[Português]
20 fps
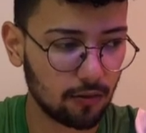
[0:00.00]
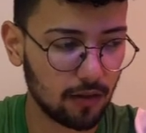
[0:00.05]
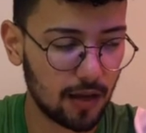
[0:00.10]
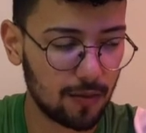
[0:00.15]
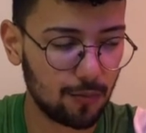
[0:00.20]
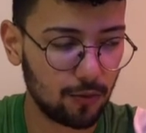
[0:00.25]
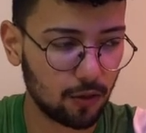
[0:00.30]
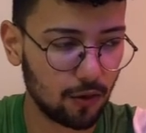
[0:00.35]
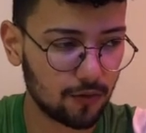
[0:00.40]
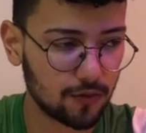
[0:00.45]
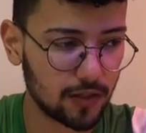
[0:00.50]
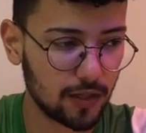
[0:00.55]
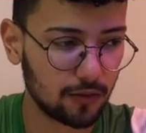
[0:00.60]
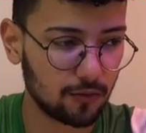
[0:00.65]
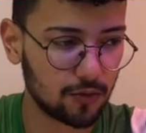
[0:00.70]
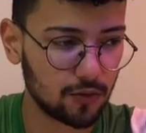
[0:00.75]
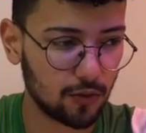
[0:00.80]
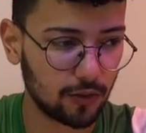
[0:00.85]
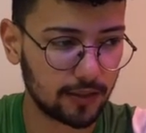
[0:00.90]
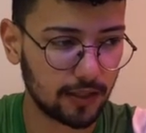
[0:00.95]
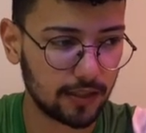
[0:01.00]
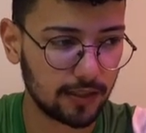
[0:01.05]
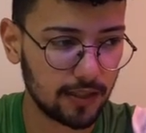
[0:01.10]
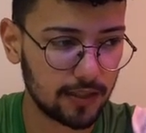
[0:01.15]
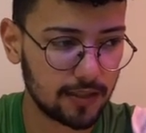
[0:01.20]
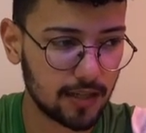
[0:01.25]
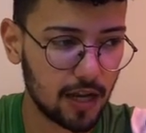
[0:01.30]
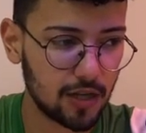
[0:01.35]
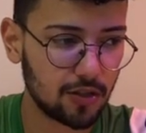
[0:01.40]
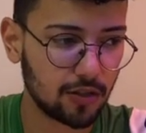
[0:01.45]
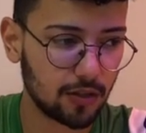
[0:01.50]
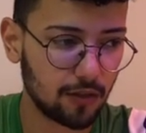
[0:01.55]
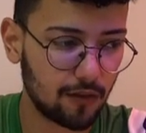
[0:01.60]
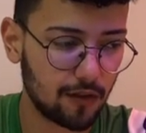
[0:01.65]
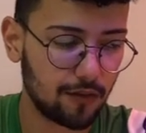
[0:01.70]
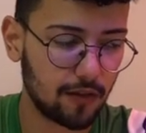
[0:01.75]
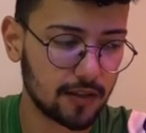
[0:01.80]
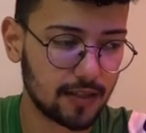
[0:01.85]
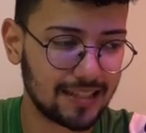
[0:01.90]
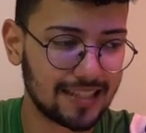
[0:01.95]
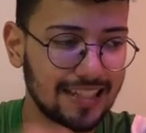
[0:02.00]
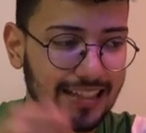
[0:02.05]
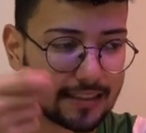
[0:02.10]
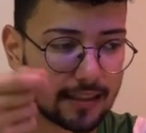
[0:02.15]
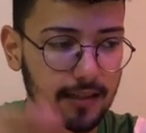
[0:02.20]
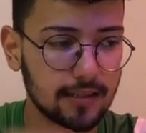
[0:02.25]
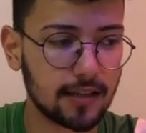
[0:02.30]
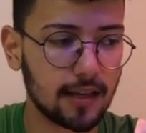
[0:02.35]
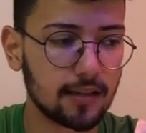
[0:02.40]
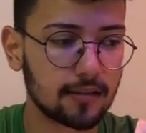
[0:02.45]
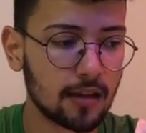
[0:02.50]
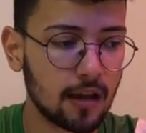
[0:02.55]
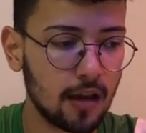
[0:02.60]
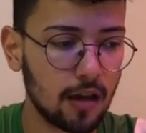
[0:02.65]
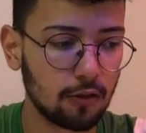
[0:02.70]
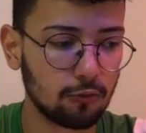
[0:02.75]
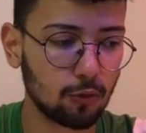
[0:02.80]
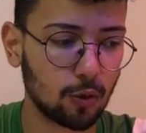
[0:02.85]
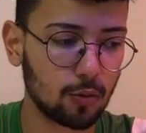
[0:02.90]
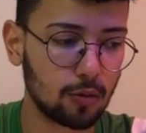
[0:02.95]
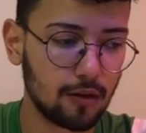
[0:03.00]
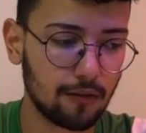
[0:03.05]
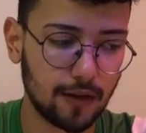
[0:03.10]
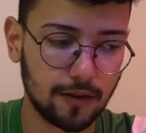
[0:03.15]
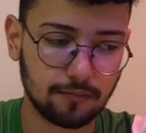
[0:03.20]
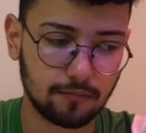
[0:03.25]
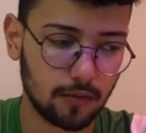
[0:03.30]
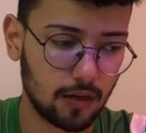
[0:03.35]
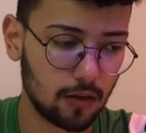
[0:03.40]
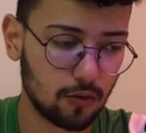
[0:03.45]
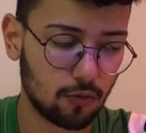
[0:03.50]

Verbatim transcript: lá em 1987, então vai fazer 36 no ano que vem.